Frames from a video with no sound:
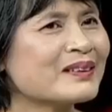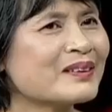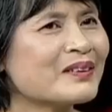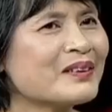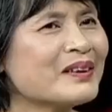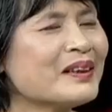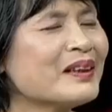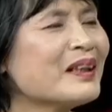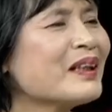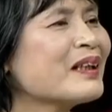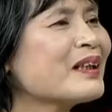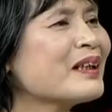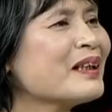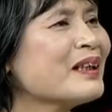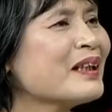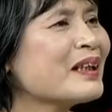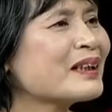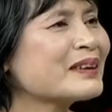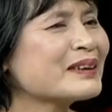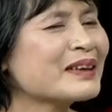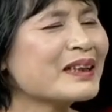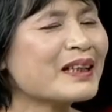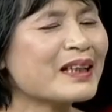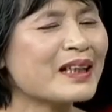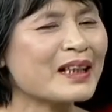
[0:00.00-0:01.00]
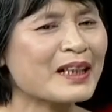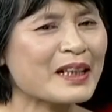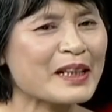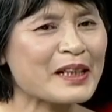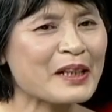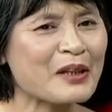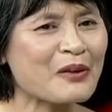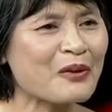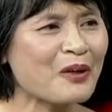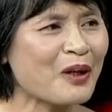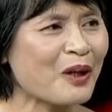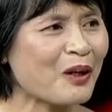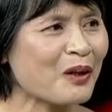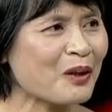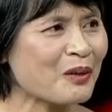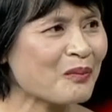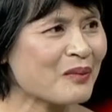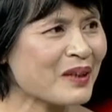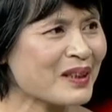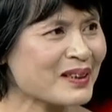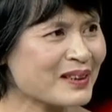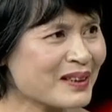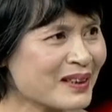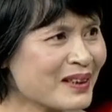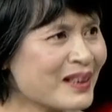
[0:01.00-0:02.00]
tôi nghĩ là đây là chắc là cái câu hỏi
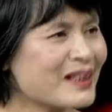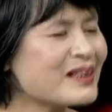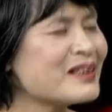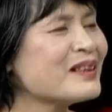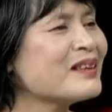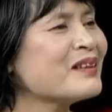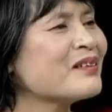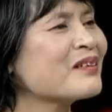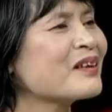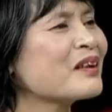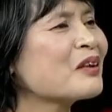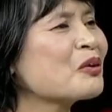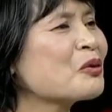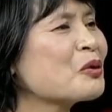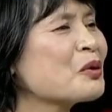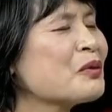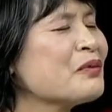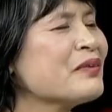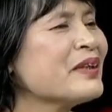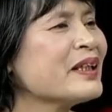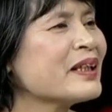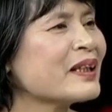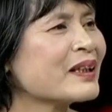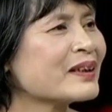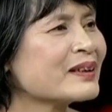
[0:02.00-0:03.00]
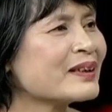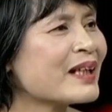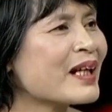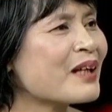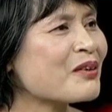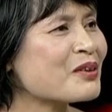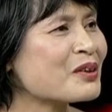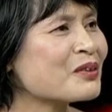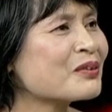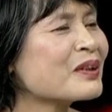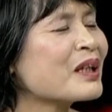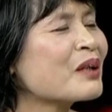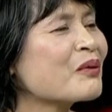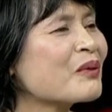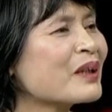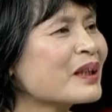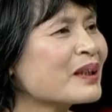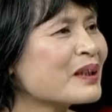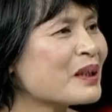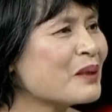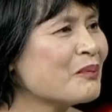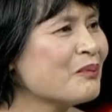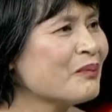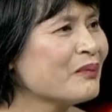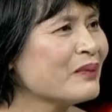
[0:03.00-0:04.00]
mà rất là nhiều các quý vị khán giả của chúng ta
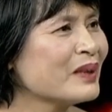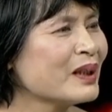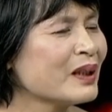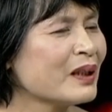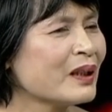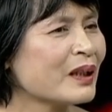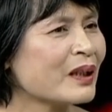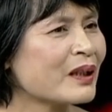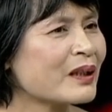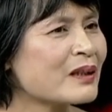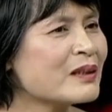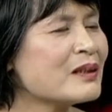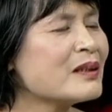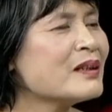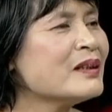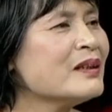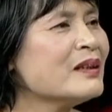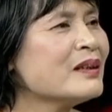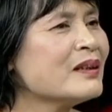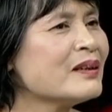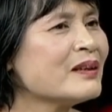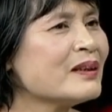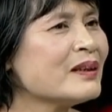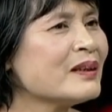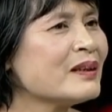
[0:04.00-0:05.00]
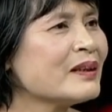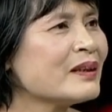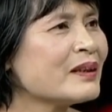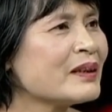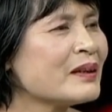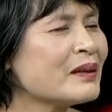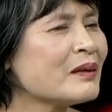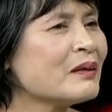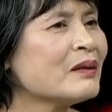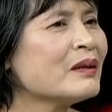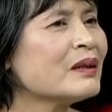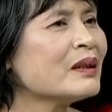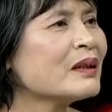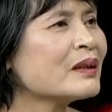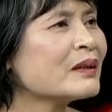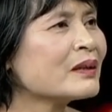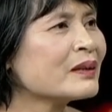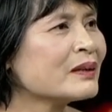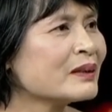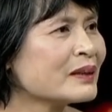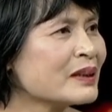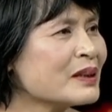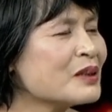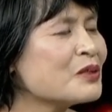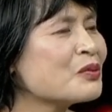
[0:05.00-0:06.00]
quan tâm. À, đương nhiên thì đến à,
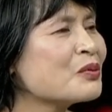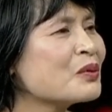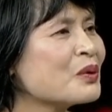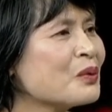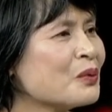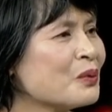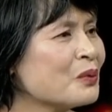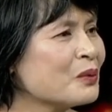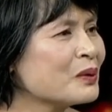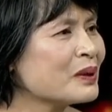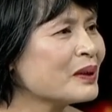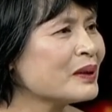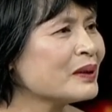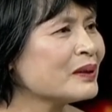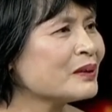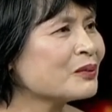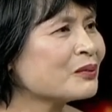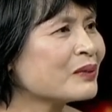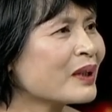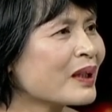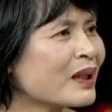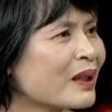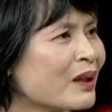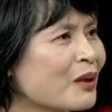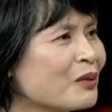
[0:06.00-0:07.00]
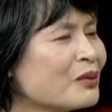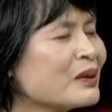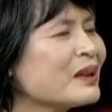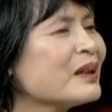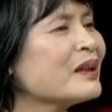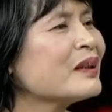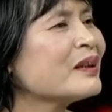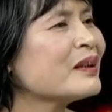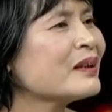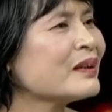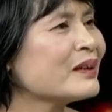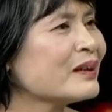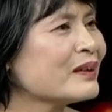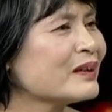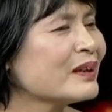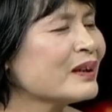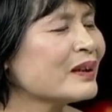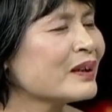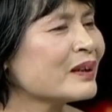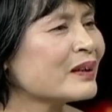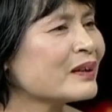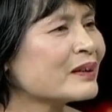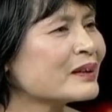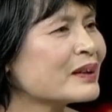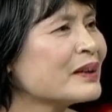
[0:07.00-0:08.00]
Tết Trung Thu thì chúng ta không thể
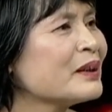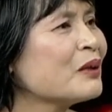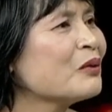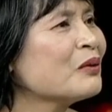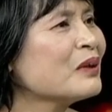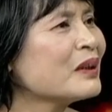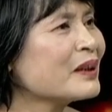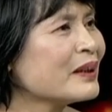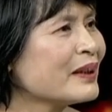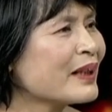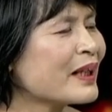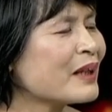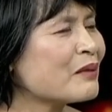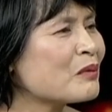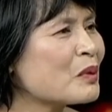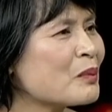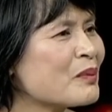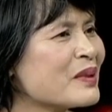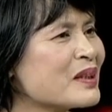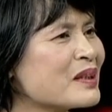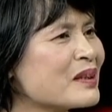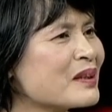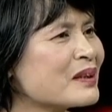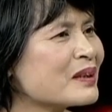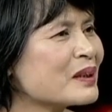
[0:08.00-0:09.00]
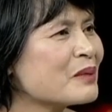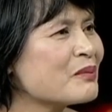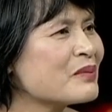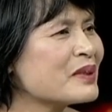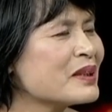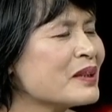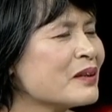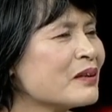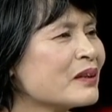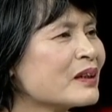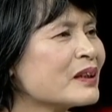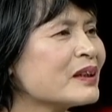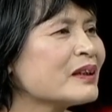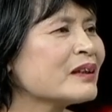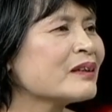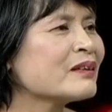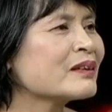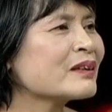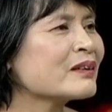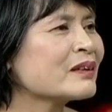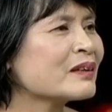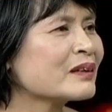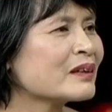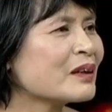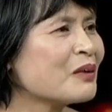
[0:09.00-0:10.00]
à, thiếu được cái này và bây giờ thậm chí nó
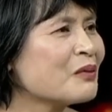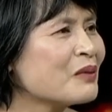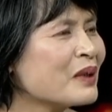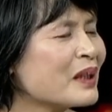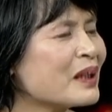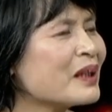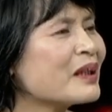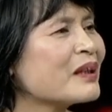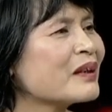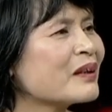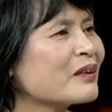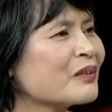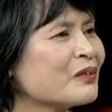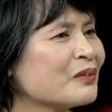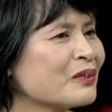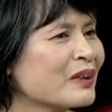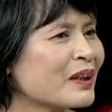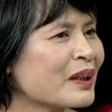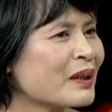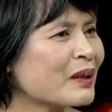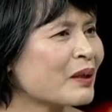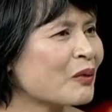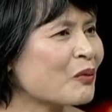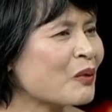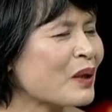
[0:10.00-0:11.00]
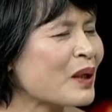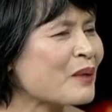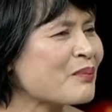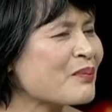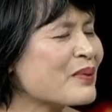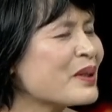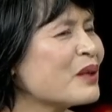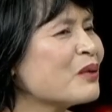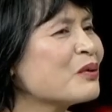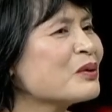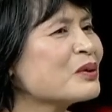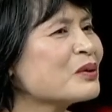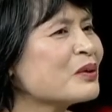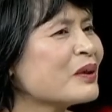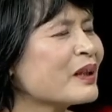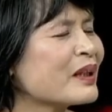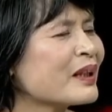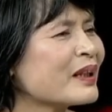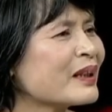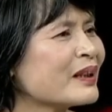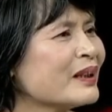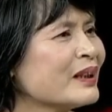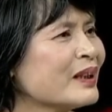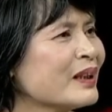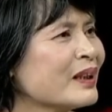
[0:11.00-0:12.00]
thành thông lệ cũng là quả biếu rồi
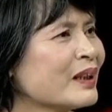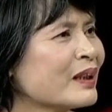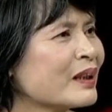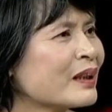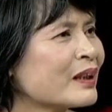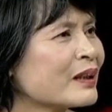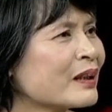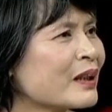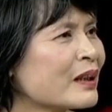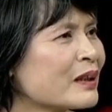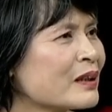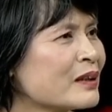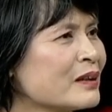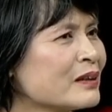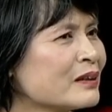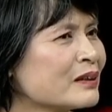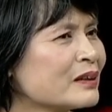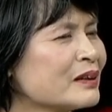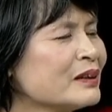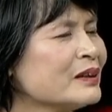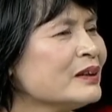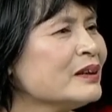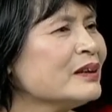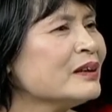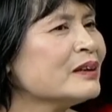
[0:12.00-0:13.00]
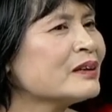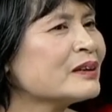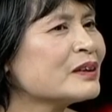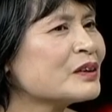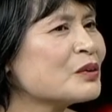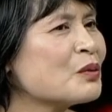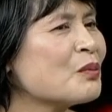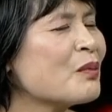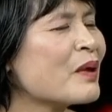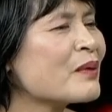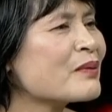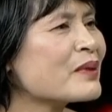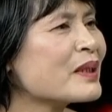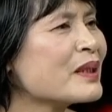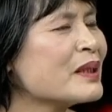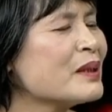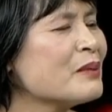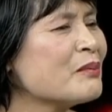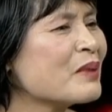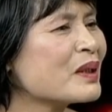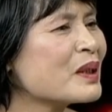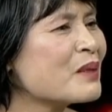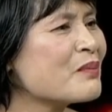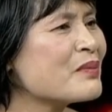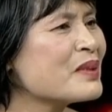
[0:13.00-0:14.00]
là à, là những cái sum họp gia
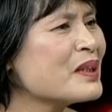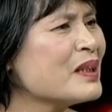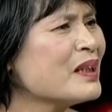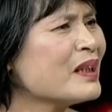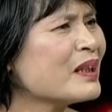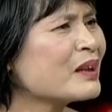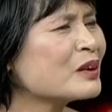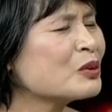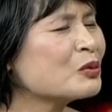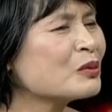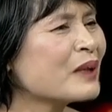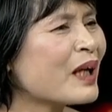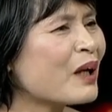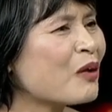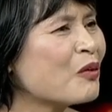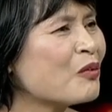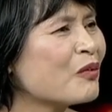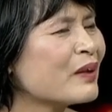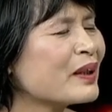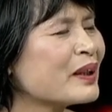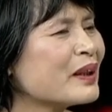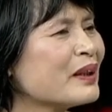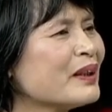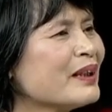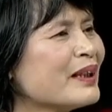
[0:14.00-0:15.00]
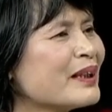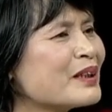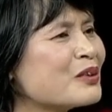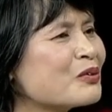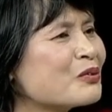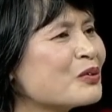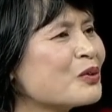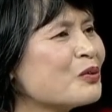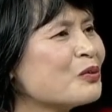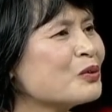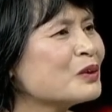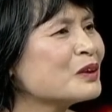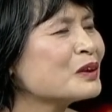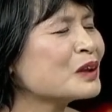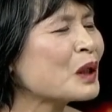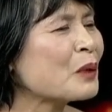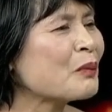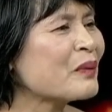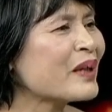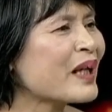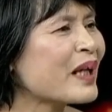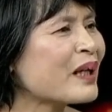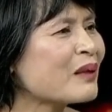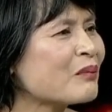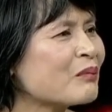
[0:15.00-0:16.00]
đình và thậm chí là chúng ta không phải đến ngày trung thu chúng ta
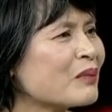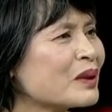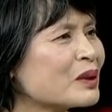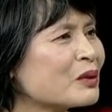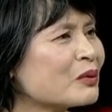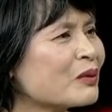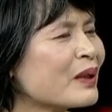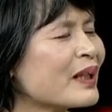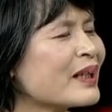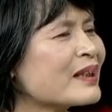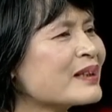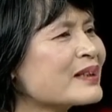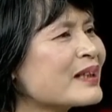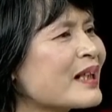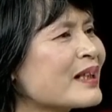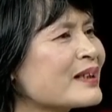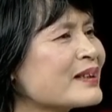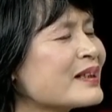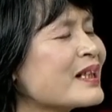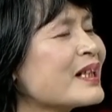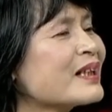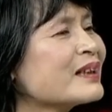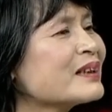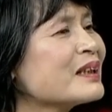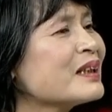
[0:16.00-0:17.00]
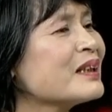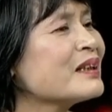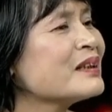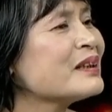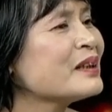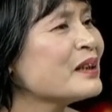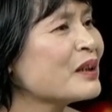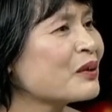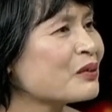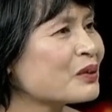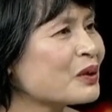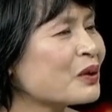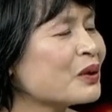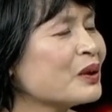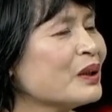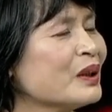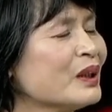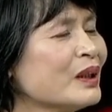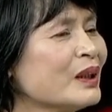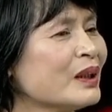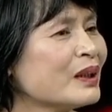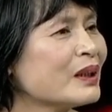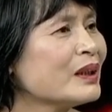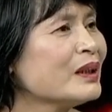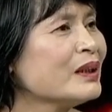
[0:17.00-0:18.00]
mới ăn mà chúng ta ăn giải rác rất là nhiều rồi
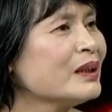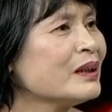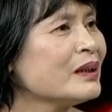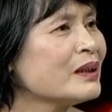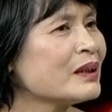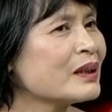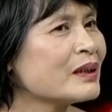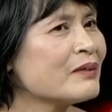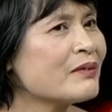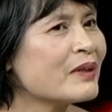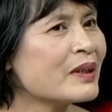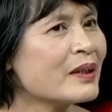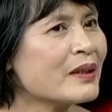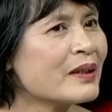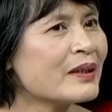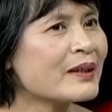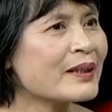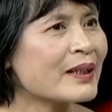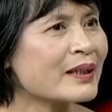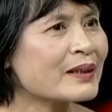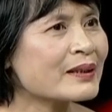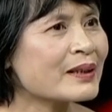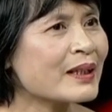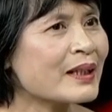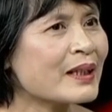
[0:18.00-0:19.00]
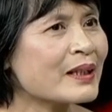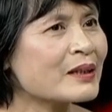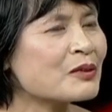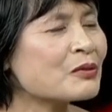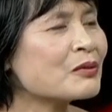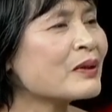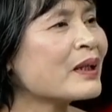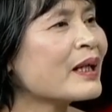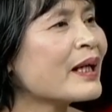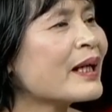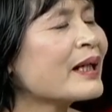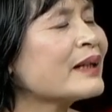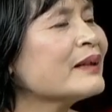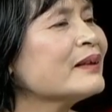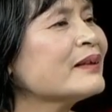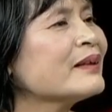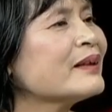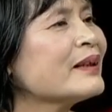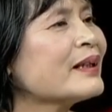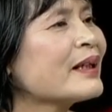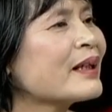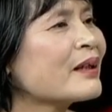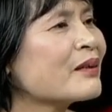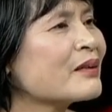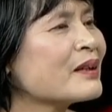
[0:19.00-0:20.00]
thế thì cái vấn đề đặt ra là chúng ta ăn
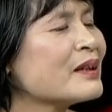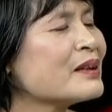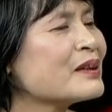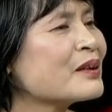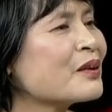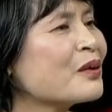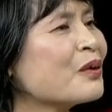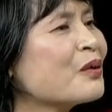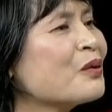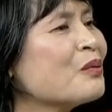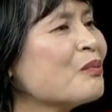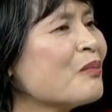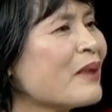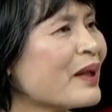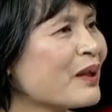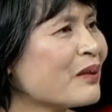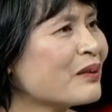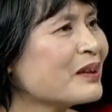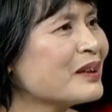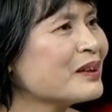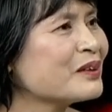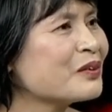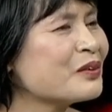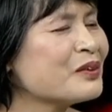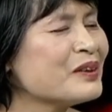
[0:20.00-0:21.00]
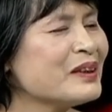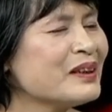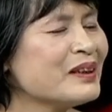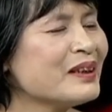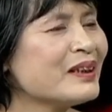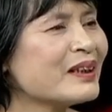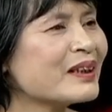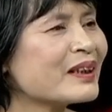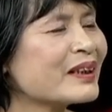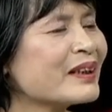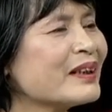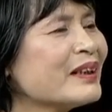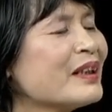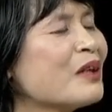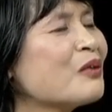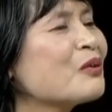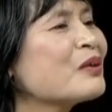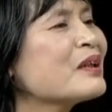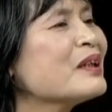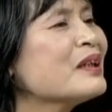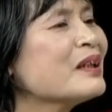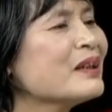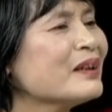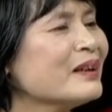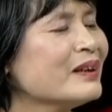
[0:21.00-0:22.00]
như thế nào để cho nó không béo thì tôi nghĩ là cái đầu
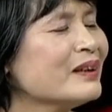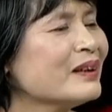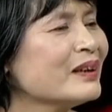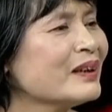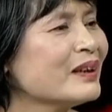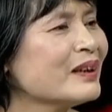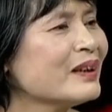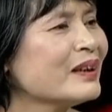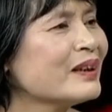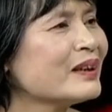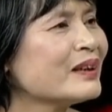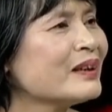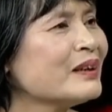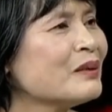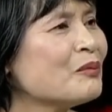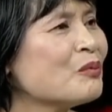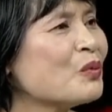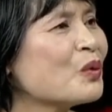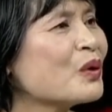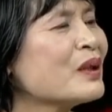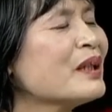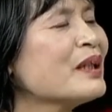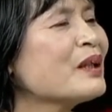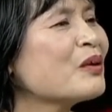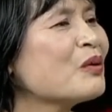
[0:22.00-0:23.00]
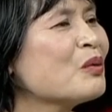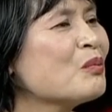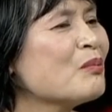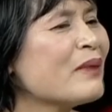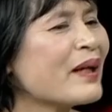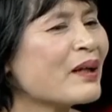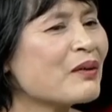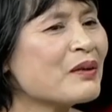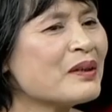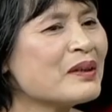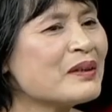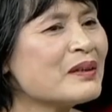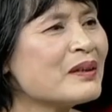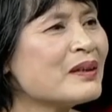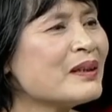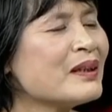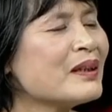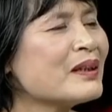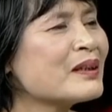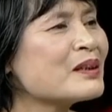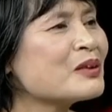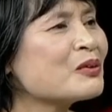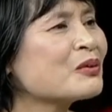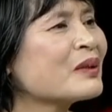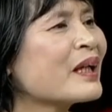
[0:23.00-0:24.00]
tiên ý, thì muốn để không béo thì đương
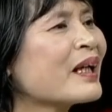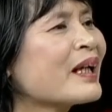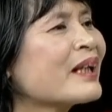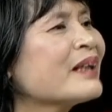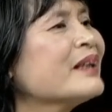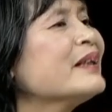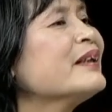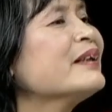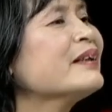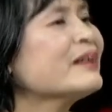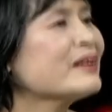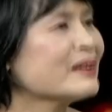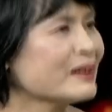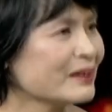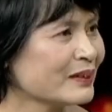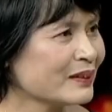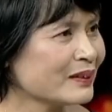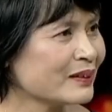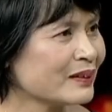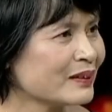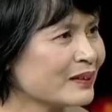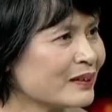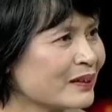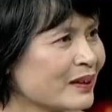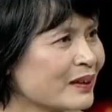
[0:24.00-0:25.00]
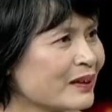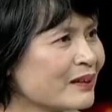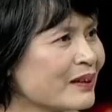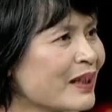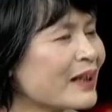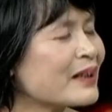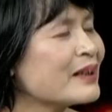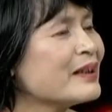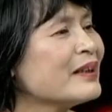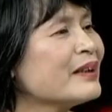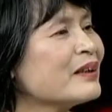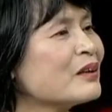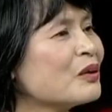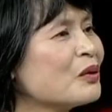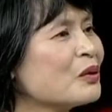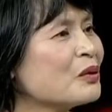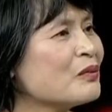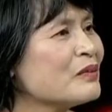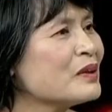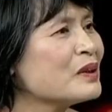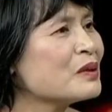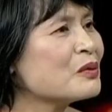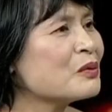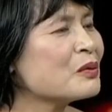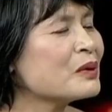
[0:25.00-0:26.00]
nhiên là chúng ta ăn ít Đấy, ăn ít thôi
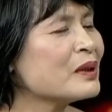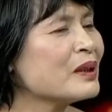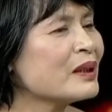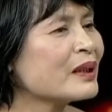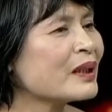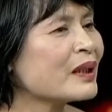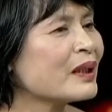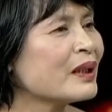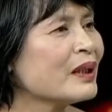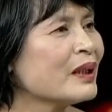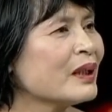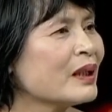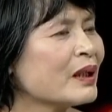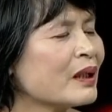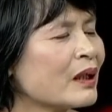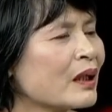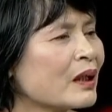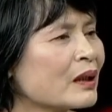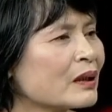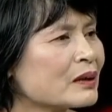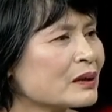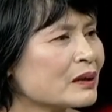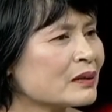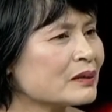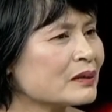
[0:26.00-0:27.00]
ví dụ như là à,